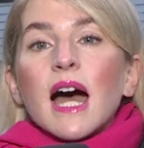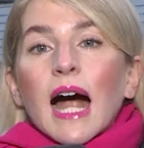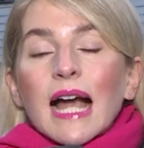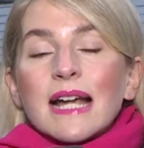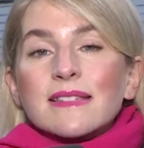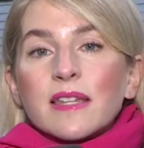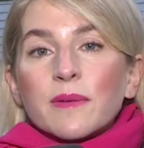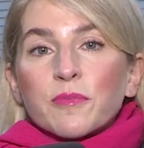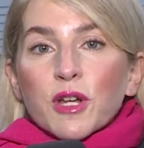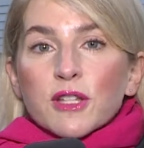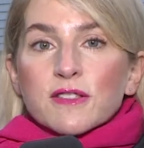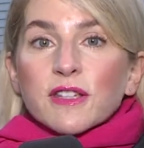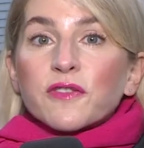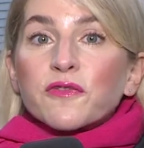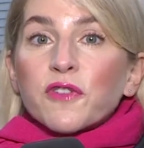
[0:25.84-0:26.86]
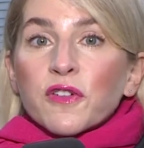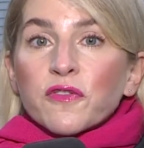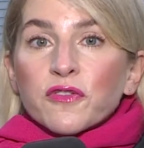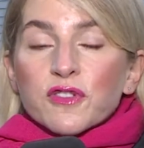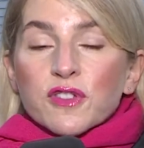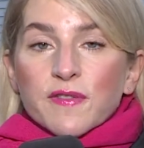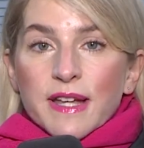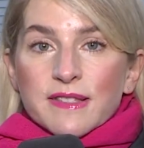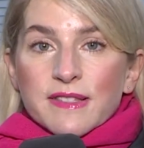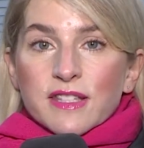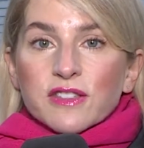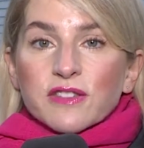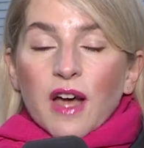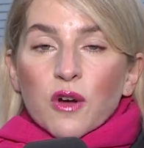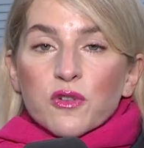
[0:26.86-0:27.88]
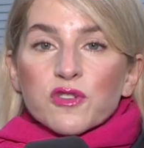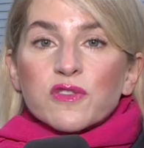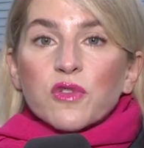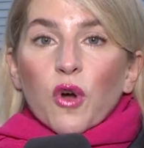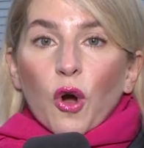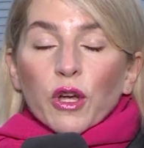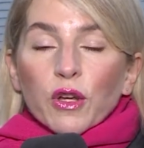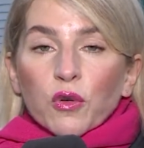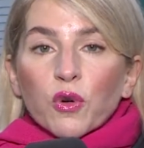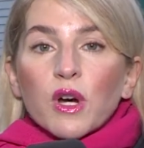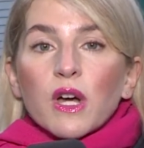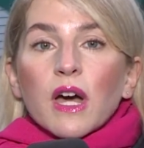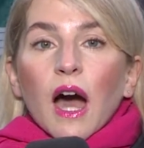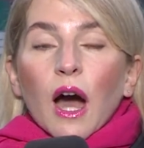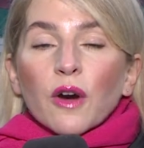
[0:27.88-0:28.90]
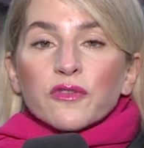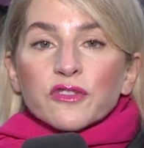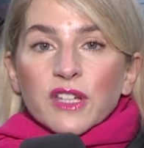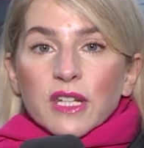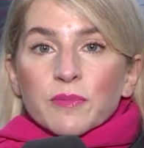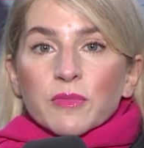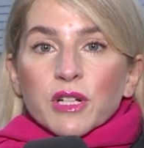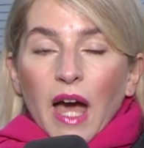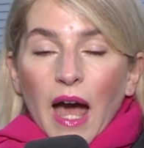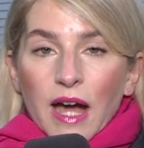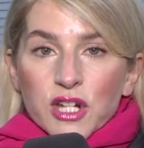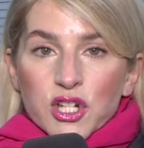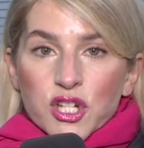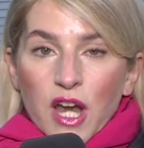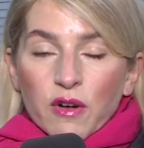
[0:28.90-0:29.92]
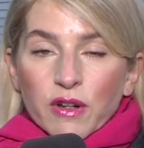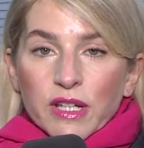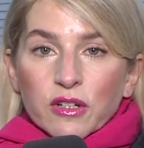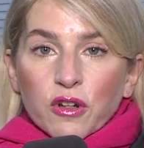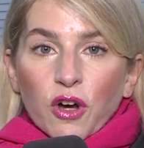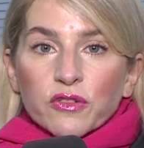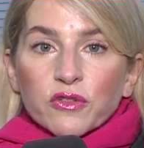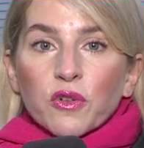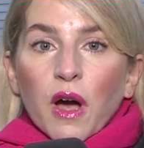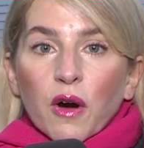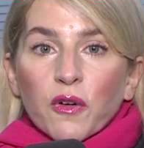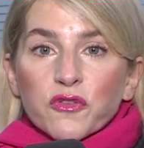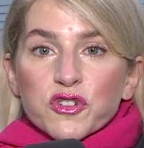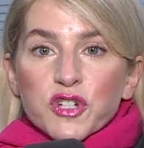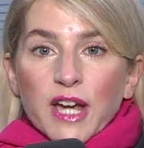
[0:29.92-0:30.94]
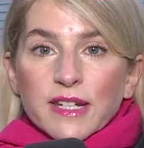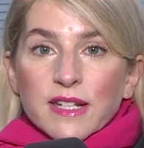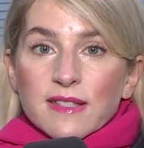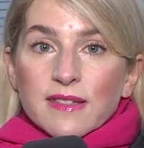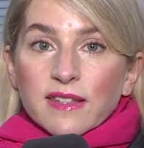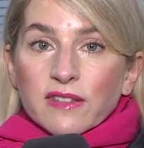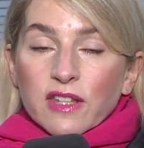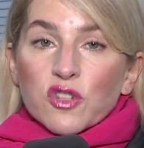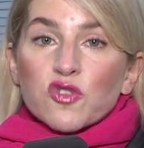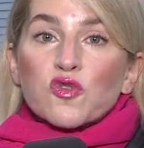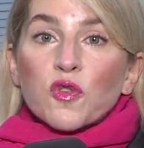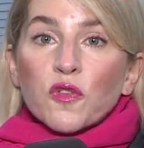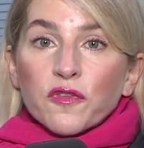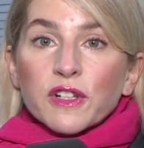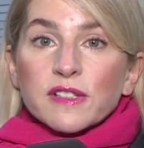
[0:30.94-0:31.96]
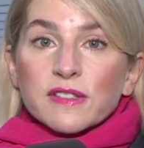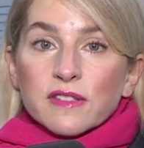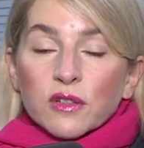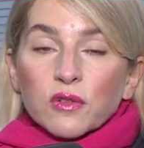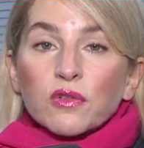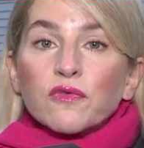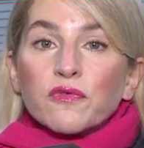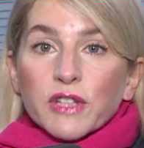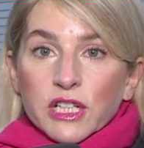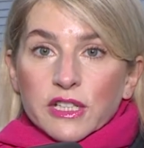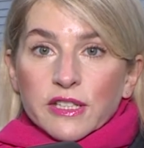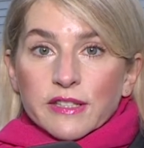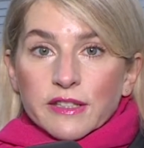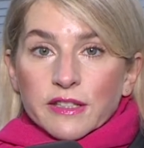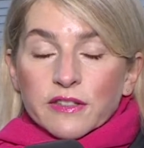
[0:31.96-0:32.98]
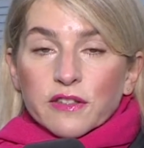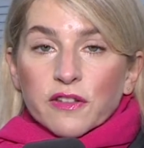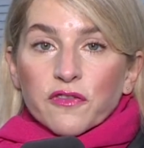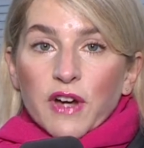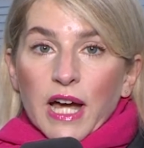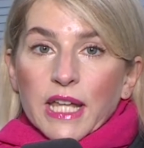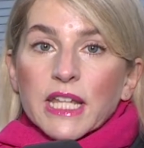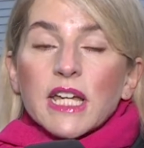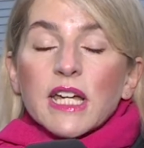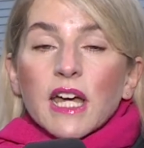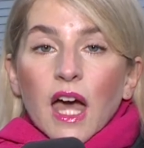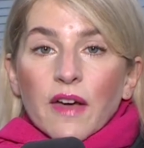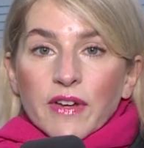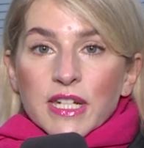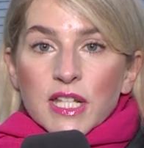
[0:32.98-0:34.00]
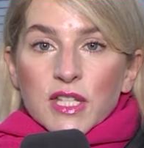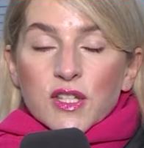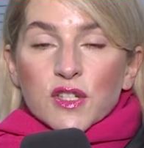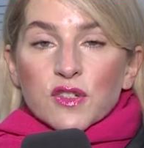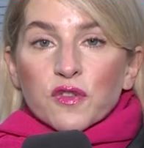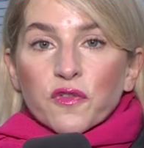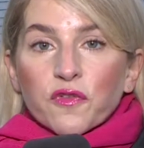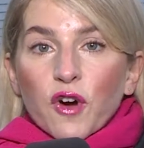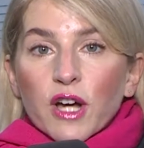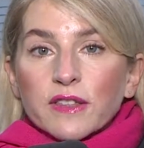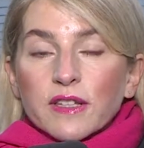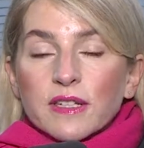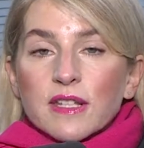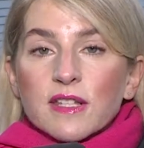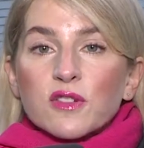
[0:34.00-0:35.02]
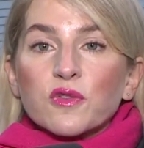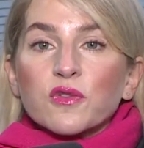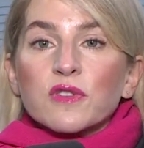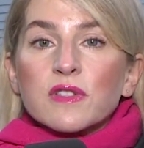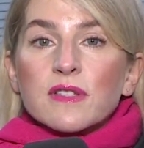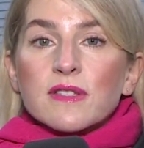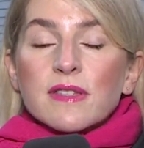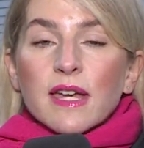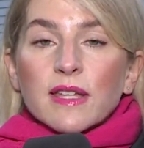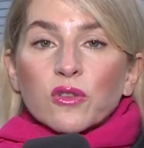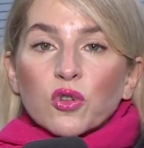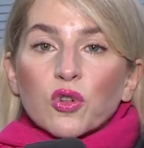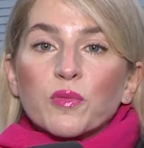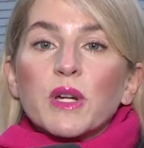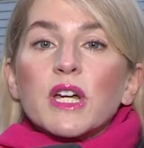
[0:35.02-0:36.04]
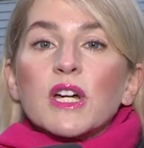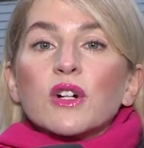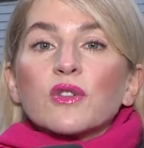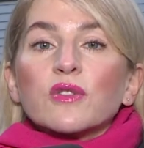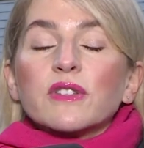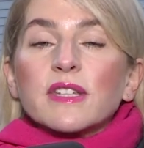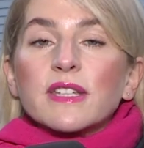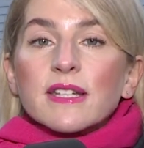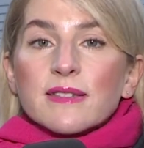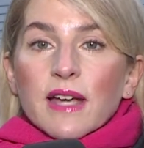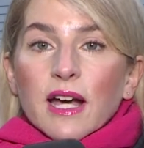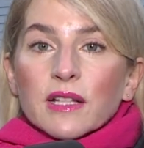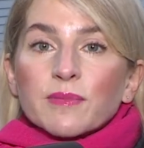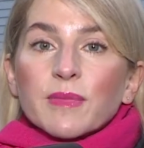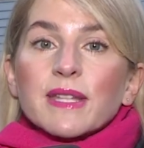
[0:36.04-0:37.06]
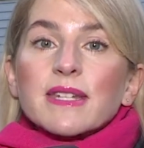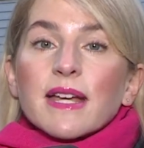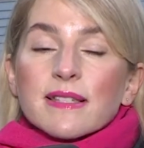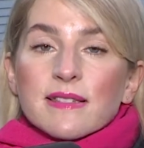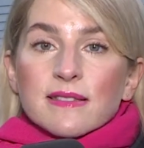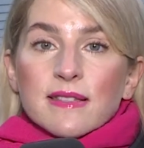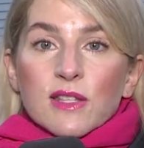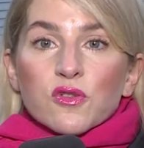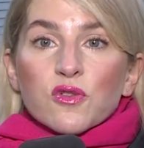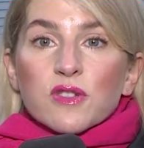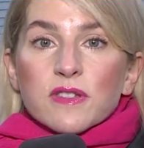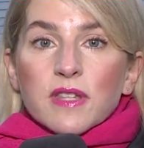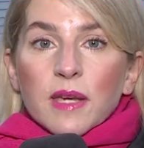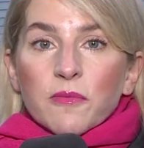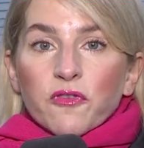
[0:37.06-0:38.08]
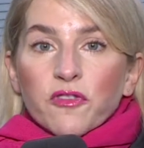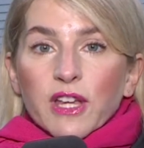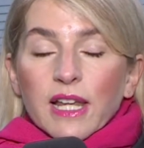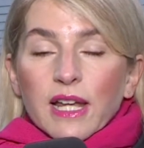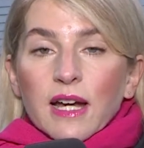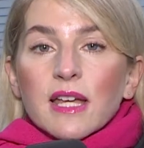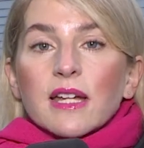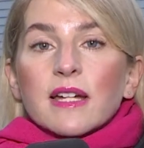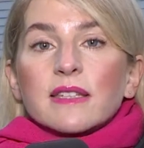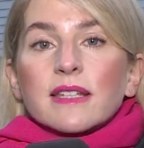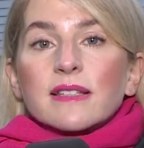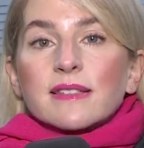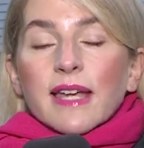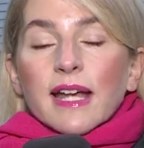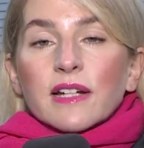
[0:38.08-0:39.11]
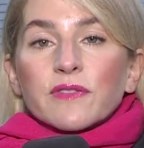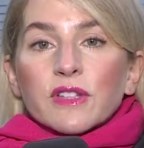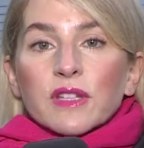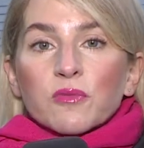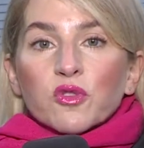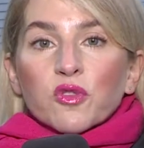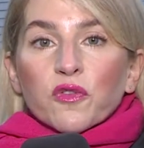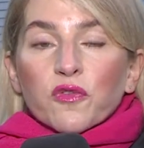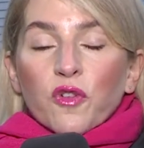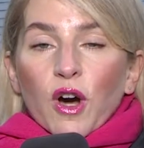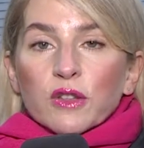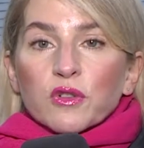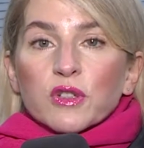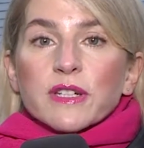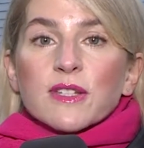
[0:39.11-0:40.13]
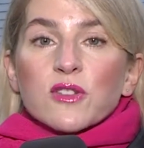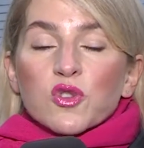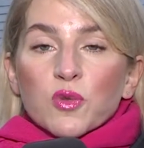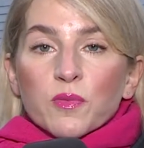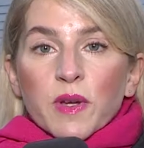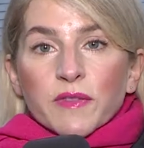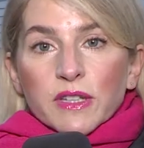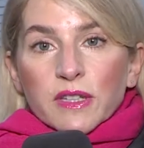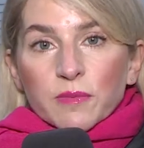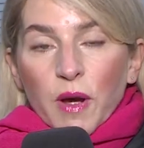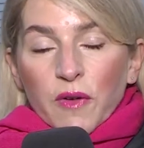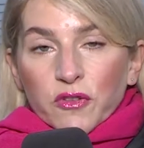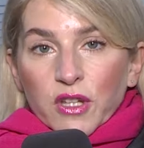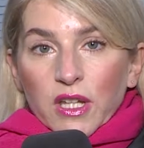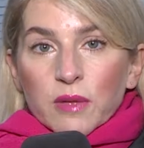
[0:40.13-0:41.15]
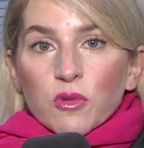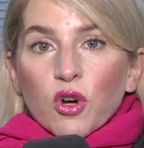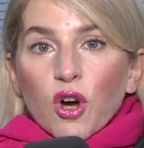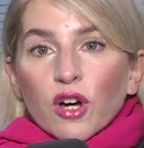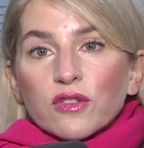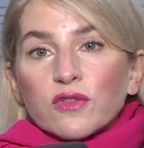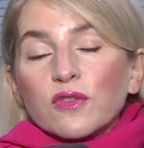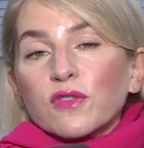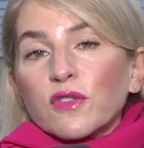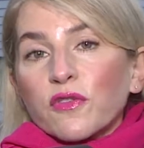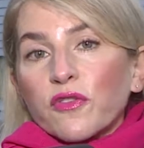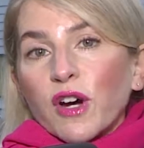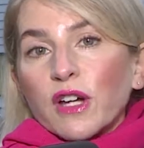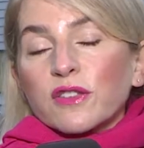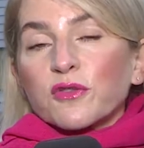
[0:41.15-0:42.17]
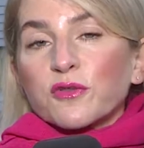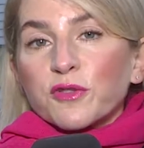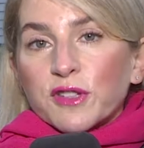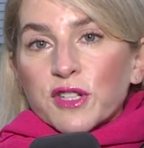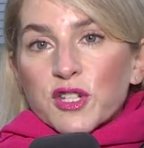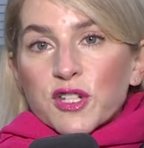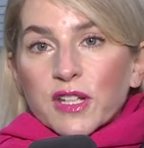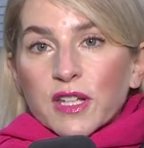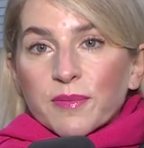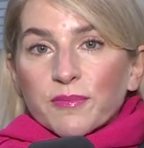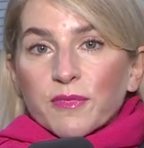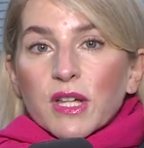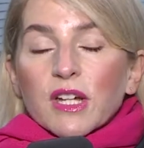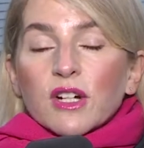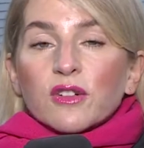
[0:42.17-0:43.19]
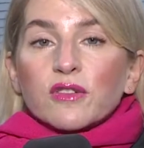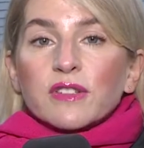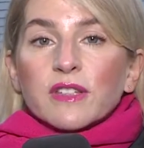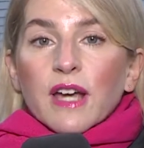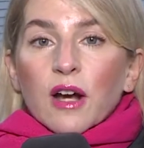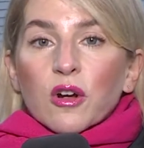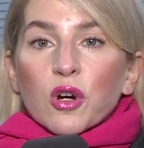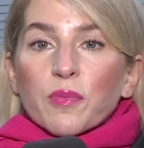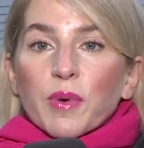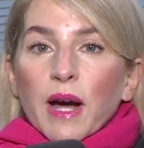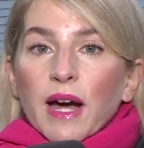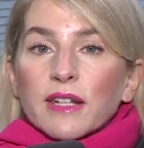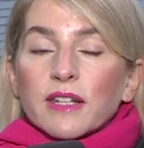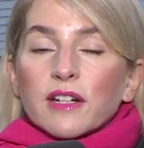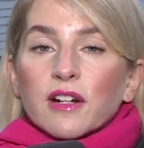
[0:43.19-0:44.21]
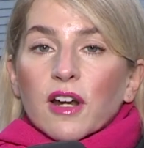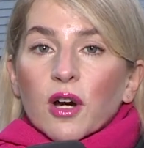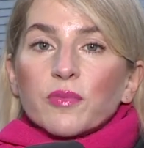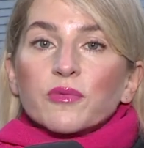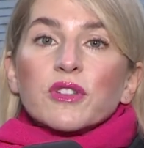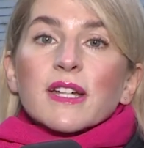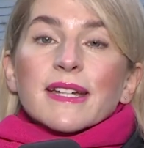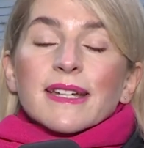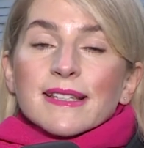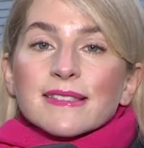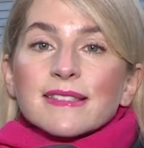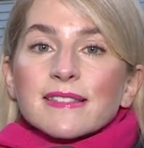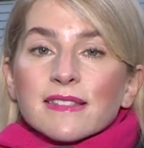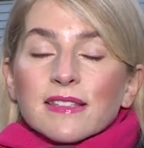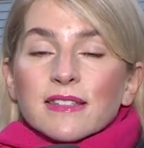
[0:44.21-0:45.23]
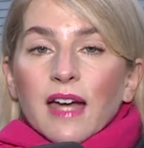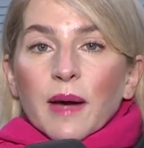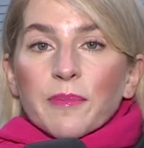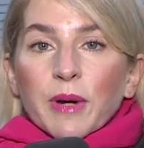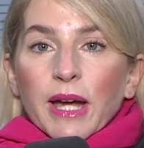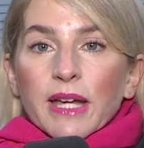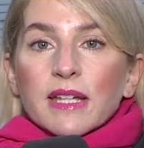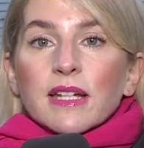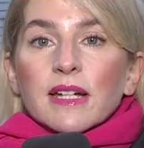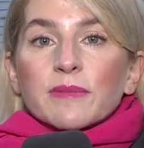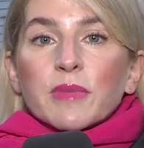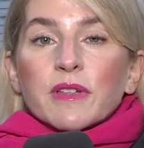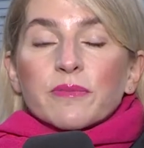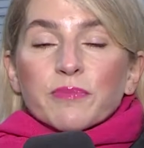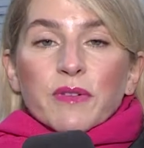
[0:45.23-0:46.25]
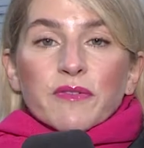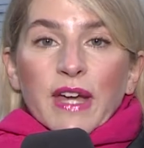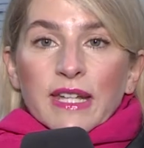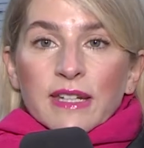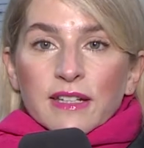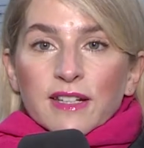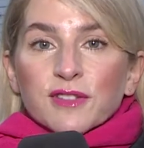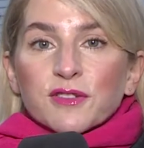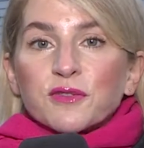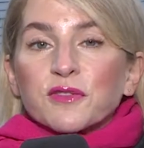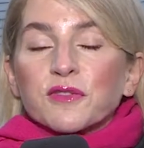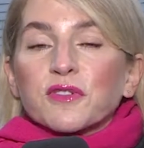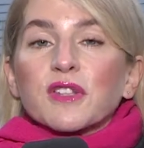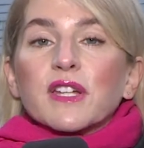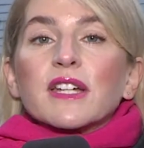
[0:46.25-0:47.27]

als er plötzlich 25.000 Euro auf seinem Carsharing-Konto aufscheinen sieht, denn so viel ist er nun wirklich nicht gefahren. Er wendet sich sofort an das Kundenzentrum und hier sagt man, das ist ein Systemfehler, das Geld wird ihm sofort oder die Summe wird ihm auf seinem Konto sofort gut geschrieben. Und Jakob H., der glaubt, es ist dabei be bewendet und